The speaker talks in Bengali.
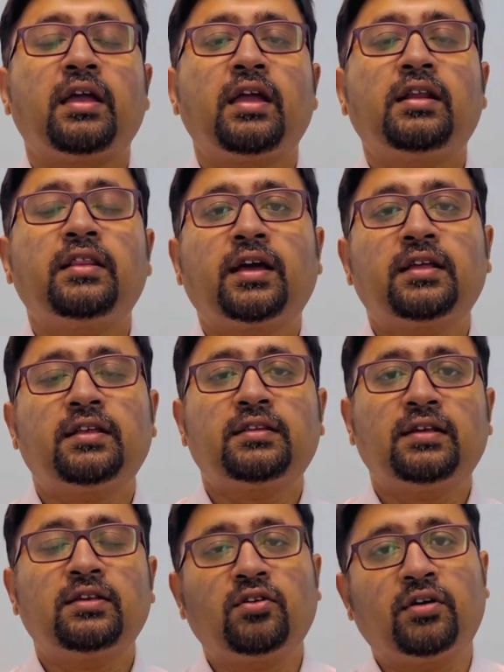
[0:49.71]
এটা দেখা
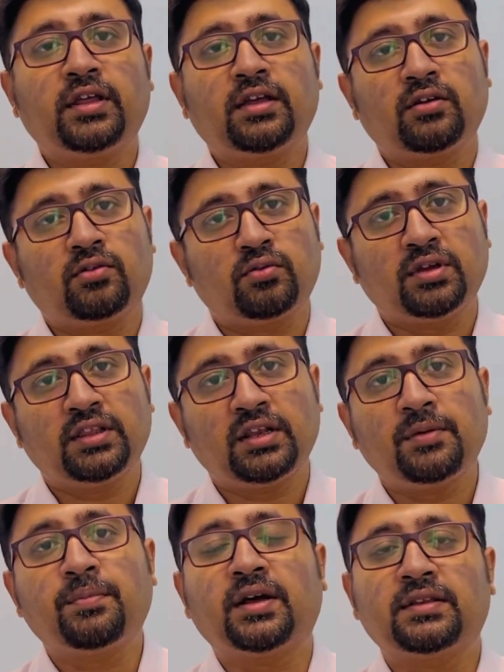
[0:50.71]
যাচ্ছে যে অনেক
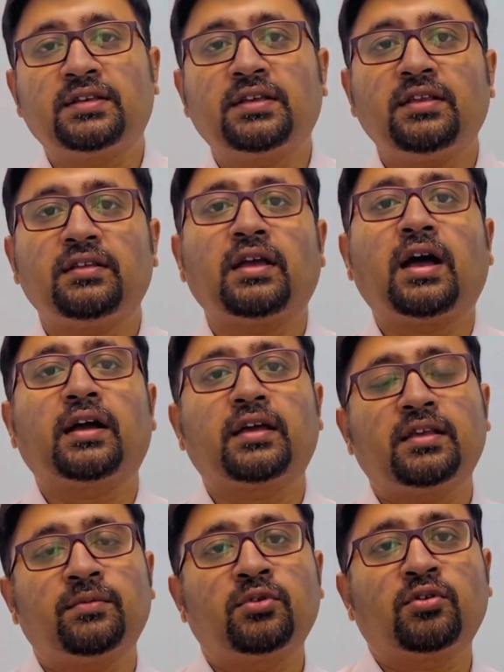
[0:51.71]
রোগীদেরই পাচ্ছি আগে
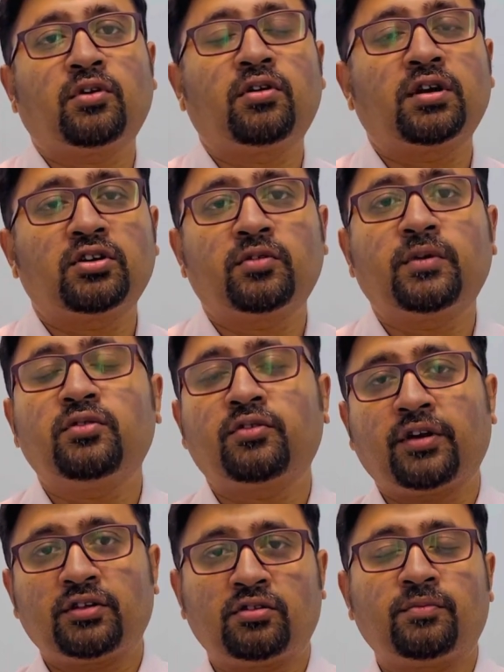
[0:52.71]
যেমন করোনার সময়
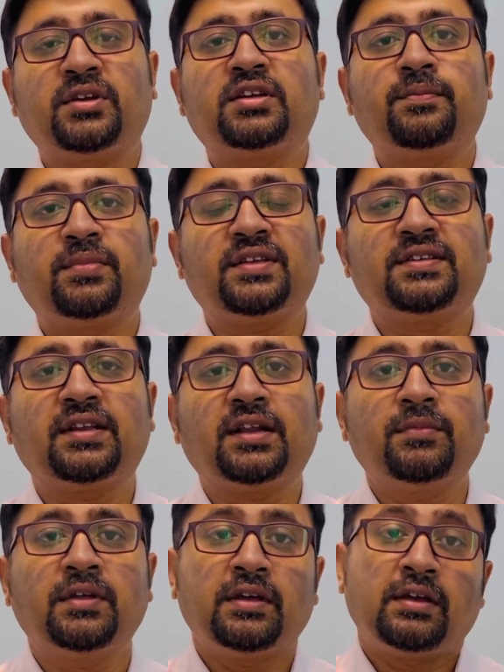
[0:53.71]
কয়েকজন পেশেন্ট পেয়েছিলাম